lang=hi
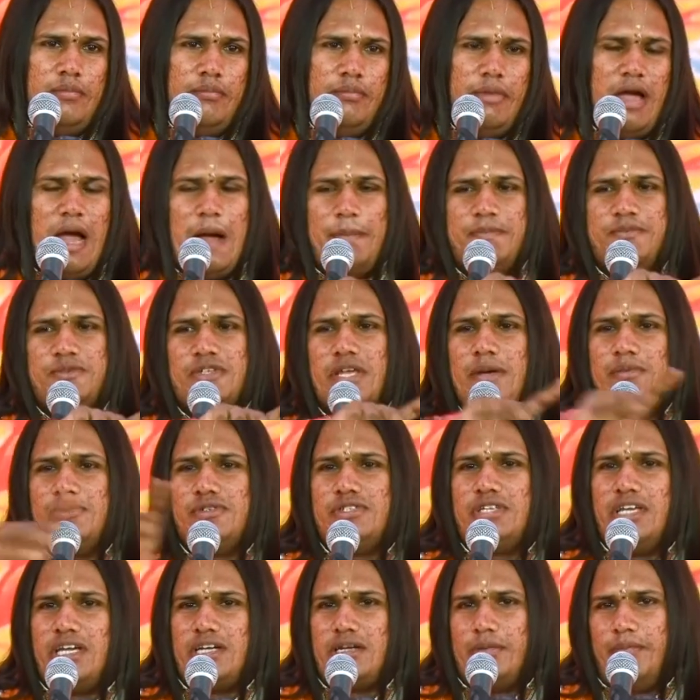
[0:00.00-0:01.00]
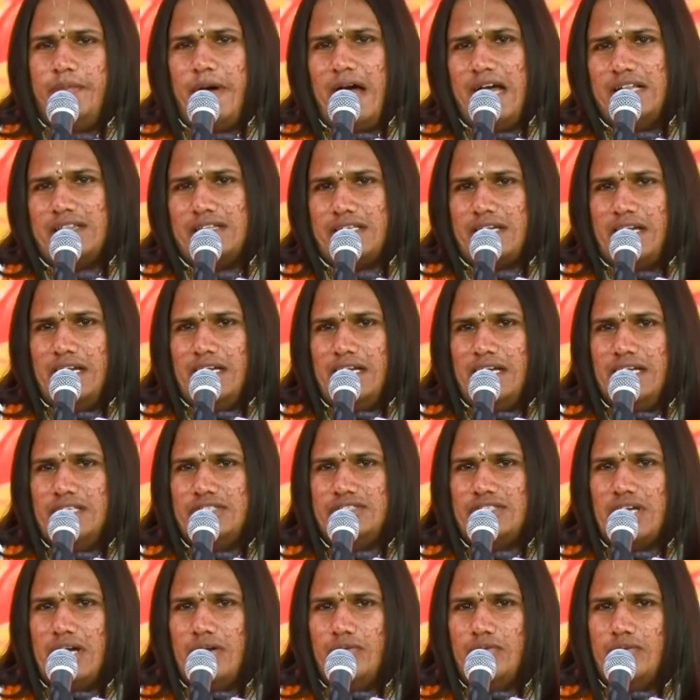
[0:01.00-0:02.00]
मैं आप सबसे एक बात कहना
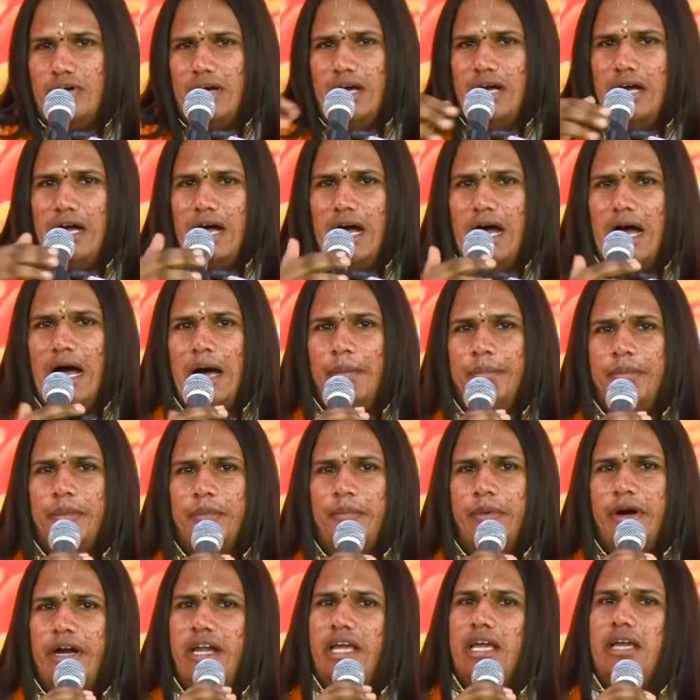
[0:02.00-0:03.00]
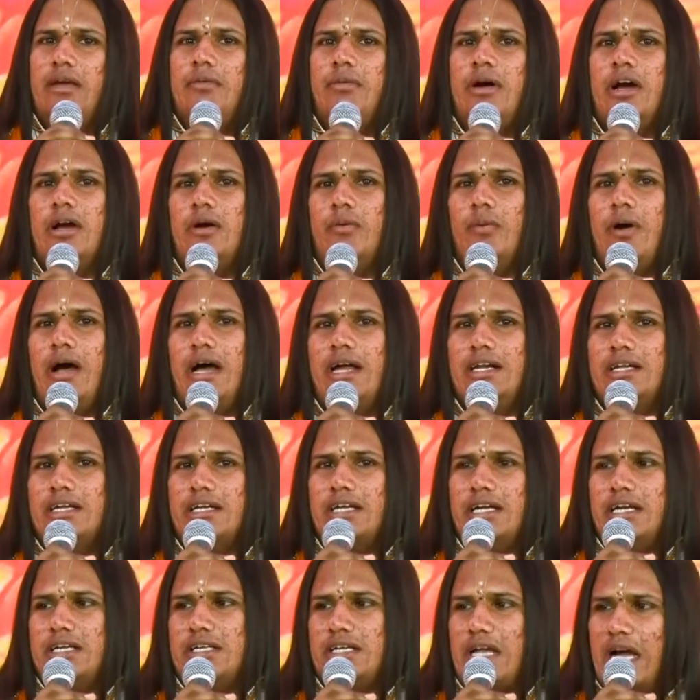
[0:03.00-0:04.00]
चाहूंगा आप बड़े भगवान
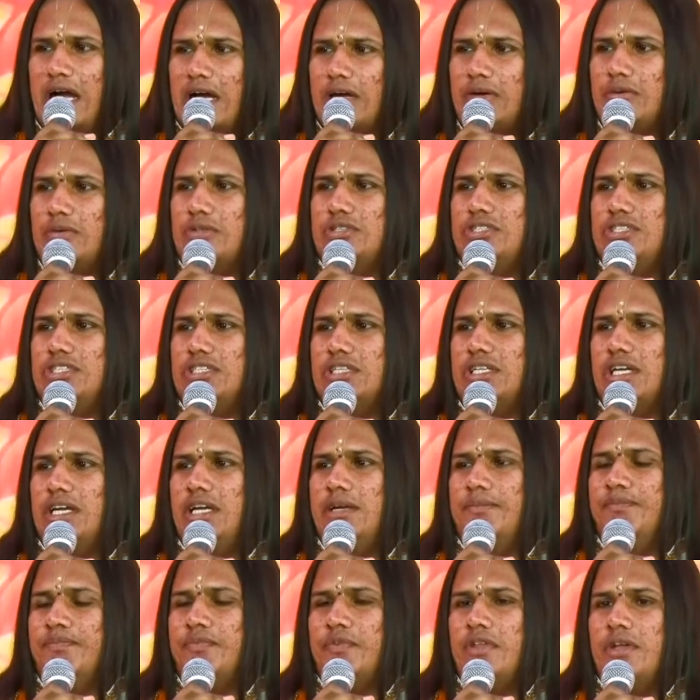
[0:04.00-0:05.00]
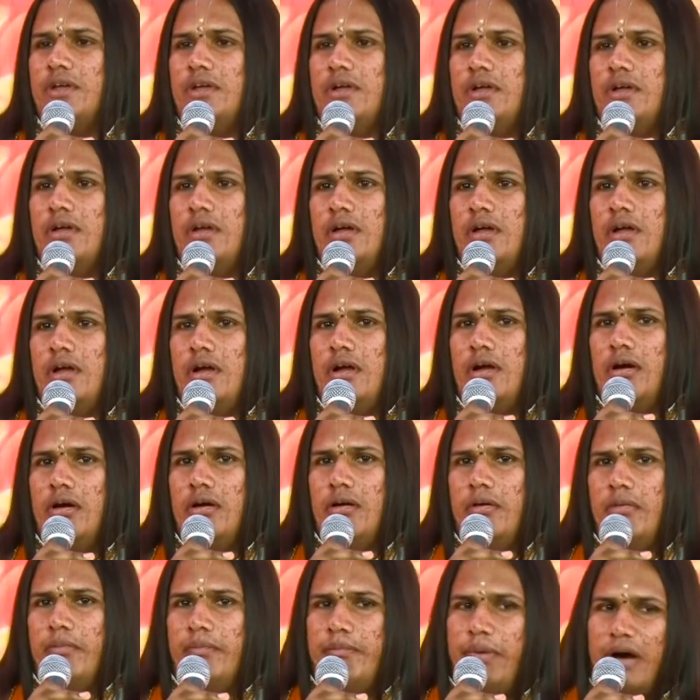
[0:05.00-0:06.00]
के ठाकुर जी के
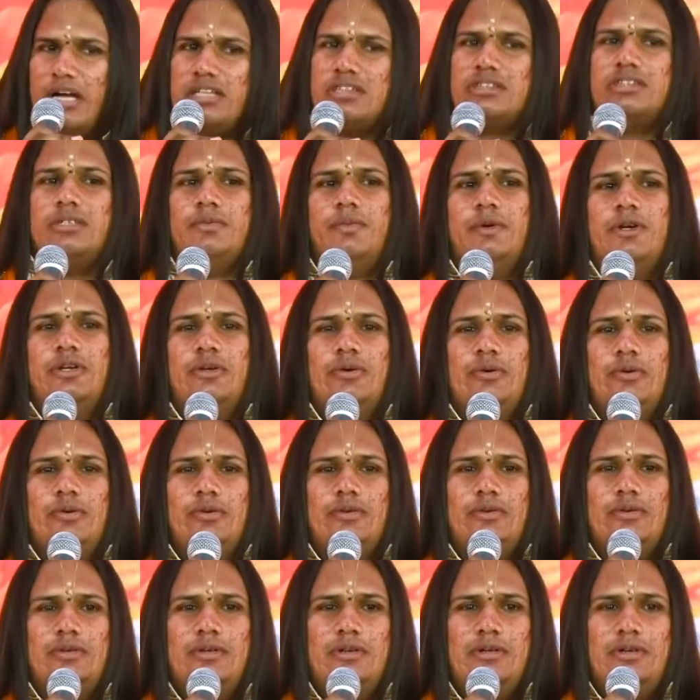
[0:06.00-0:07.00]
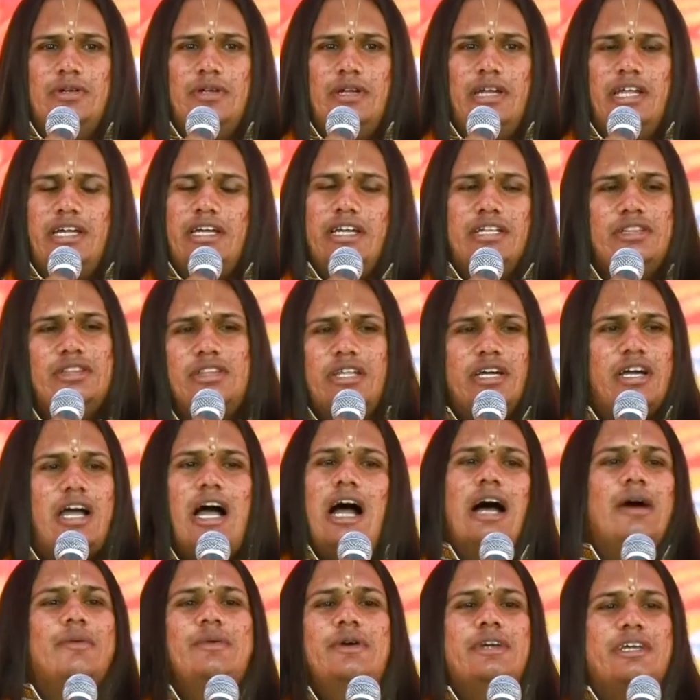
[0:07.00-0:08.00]
भक्त बनो लेकिन
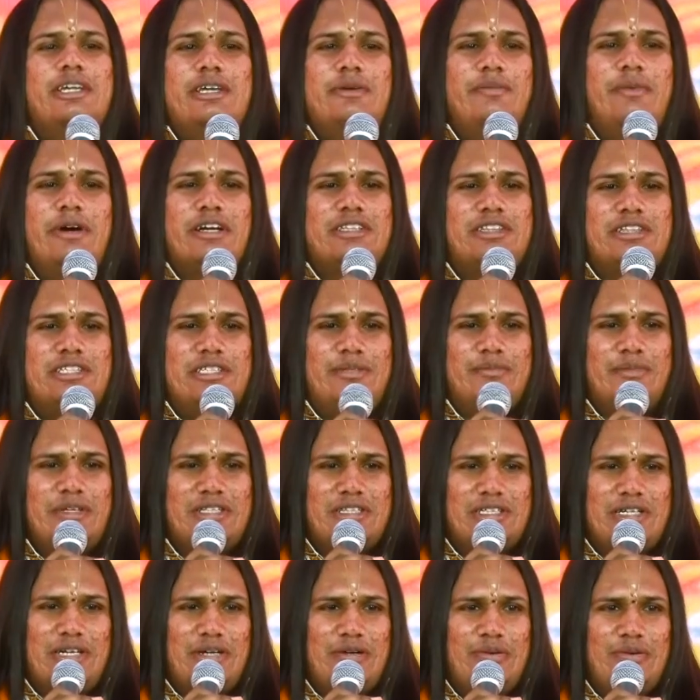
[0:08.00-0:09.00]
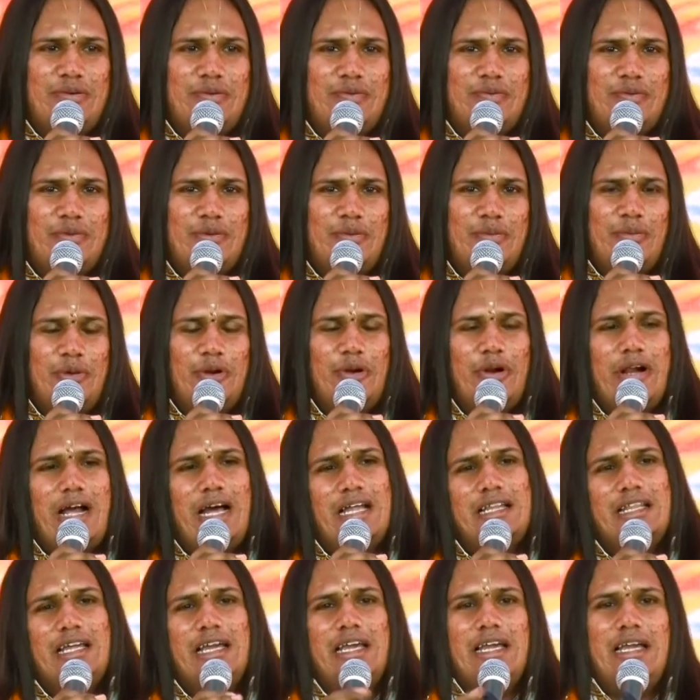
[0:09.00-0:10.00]
दिखावे की भक्ति मत करो बोलो
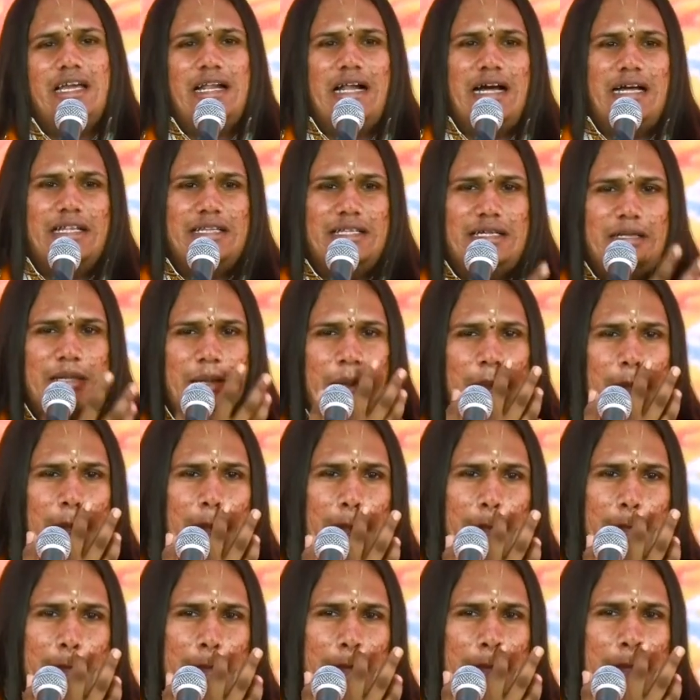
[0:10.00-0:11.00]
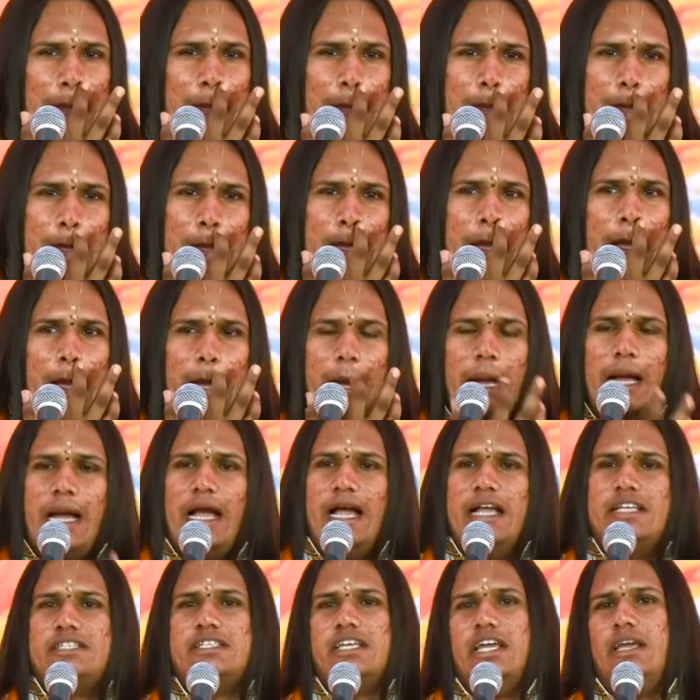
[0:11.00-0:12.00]
राधे राधे
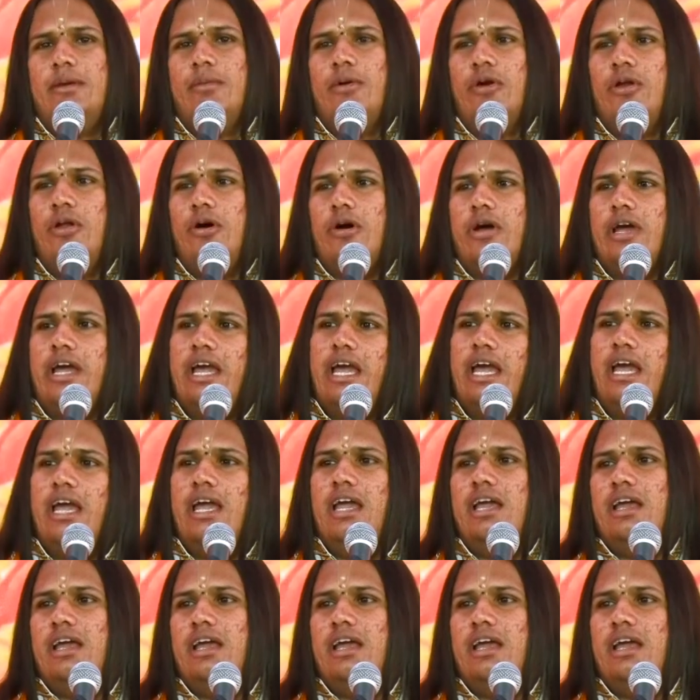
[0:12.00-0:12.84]
ऐसे ही बोलोगे